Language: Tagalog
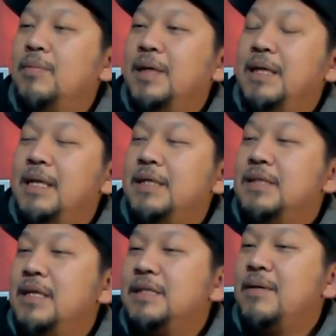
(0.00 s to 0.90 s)

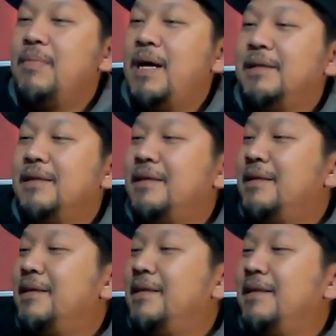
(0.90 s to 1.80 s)
mahilig sila sa matte.
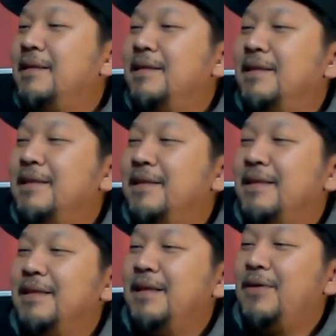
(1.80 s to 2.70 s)

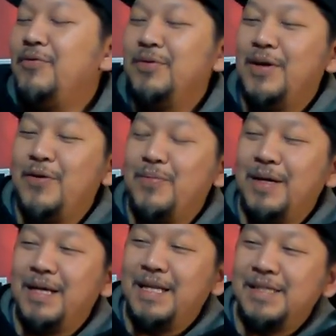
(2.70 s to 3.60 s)
Ako hindi ako
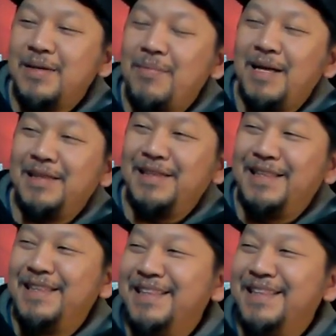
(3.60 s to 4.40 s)
mahilig sa matte.